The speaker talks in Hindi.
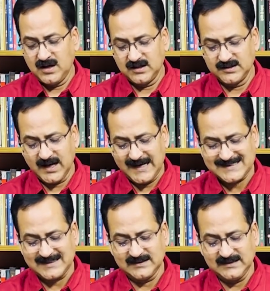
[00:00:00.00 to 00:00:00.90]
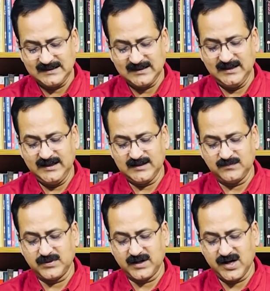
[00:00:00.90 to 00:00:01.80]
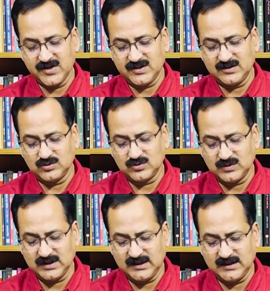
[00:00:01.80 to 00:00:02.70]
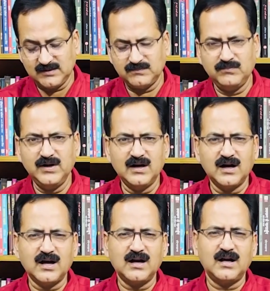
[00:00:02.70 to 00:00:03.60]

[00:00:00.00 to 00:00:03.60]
हजार से अधिक लेख प्रकाशित हो चुके हैं व्यंग